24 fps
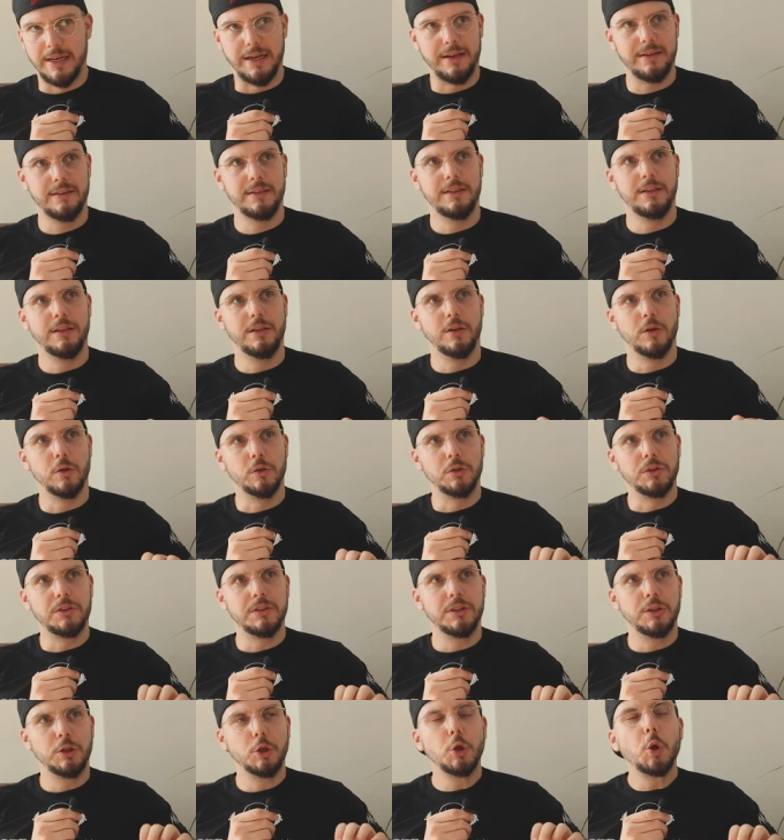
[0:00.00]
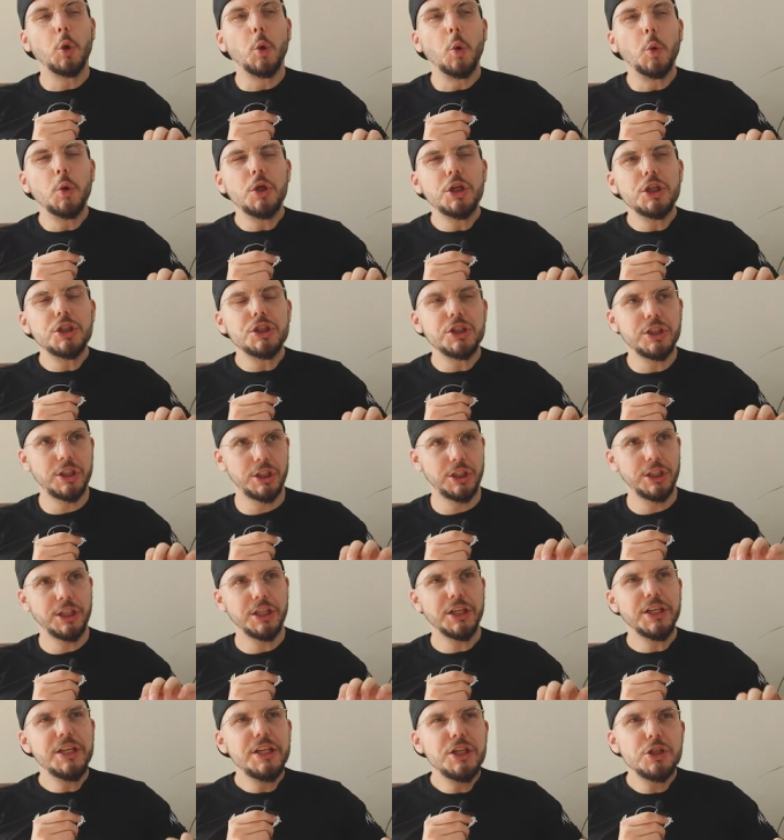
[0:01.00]
Ja, und chronische
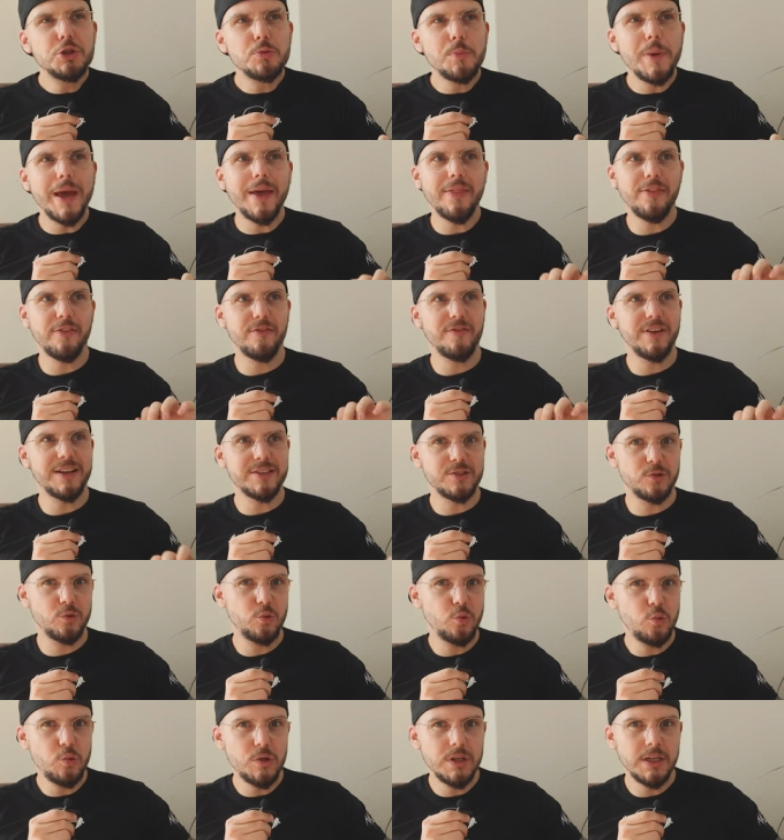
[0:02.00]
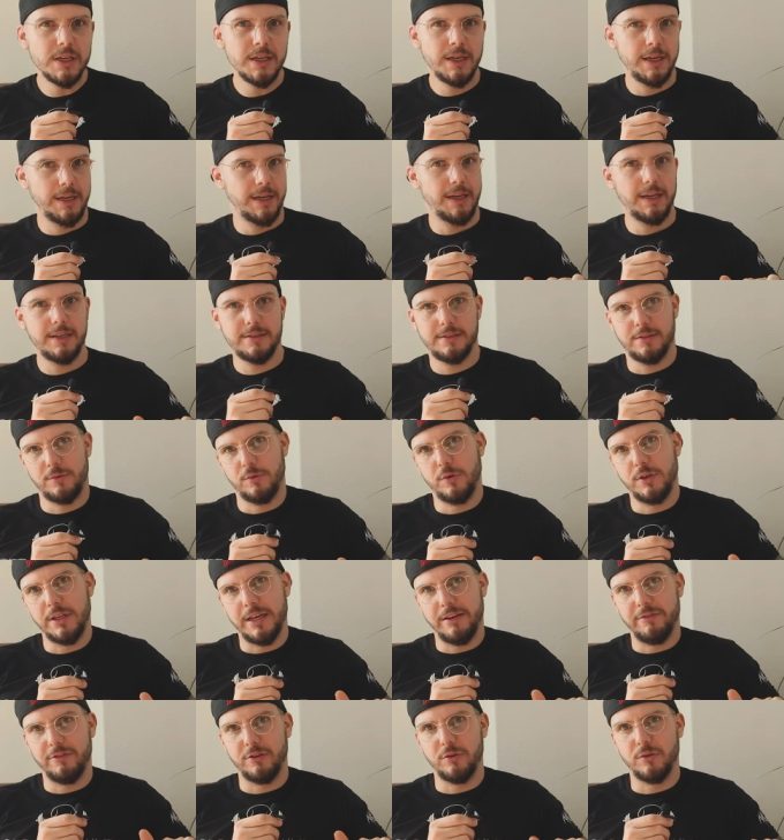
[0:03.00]
Knieschmerzen was tun, ist
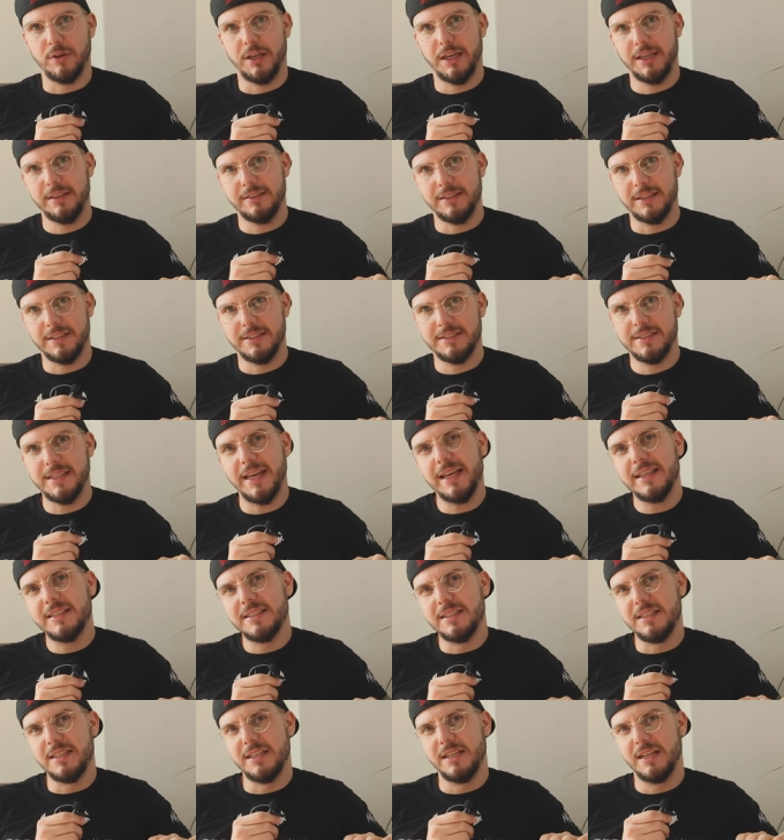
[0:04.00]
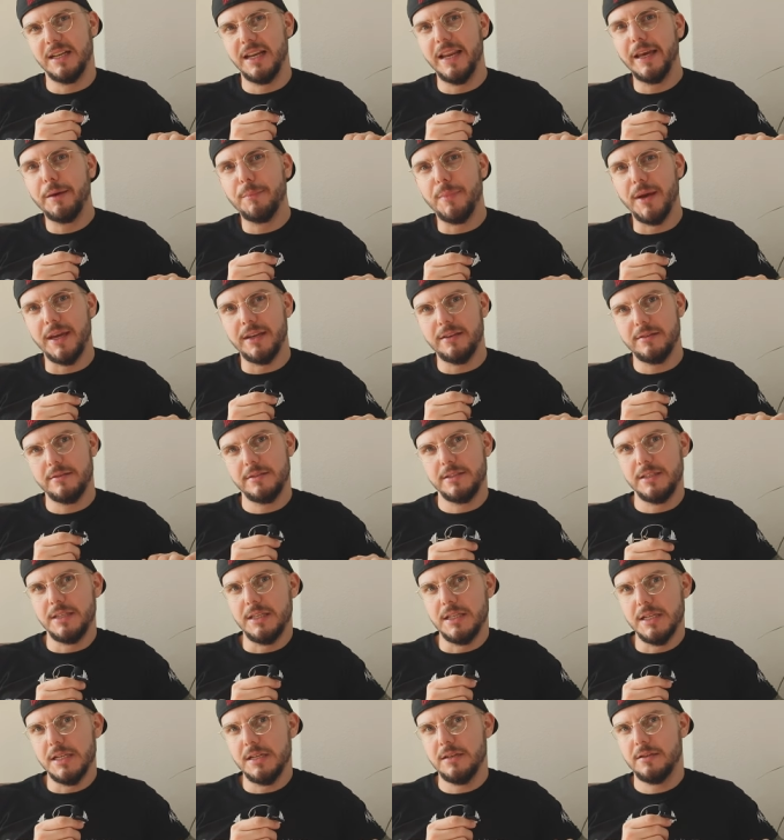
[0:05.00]
natürlich einfach nur ein richtig sexy
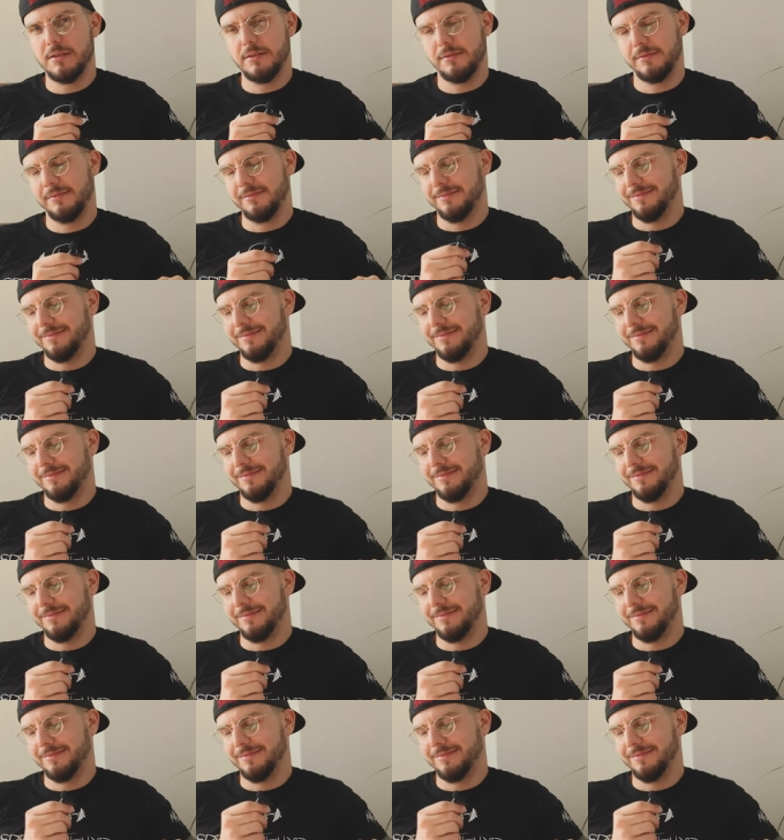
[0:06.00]
Clickbait-Titel.